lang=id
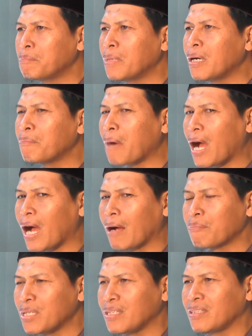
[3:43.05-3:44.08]

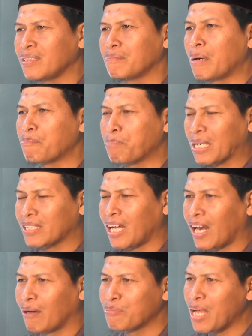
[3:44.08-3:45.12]
memahami,
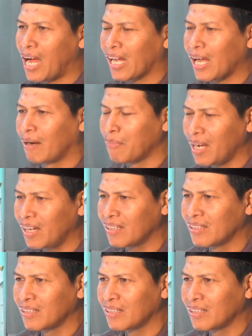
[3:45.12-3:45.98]
memperdalami agama?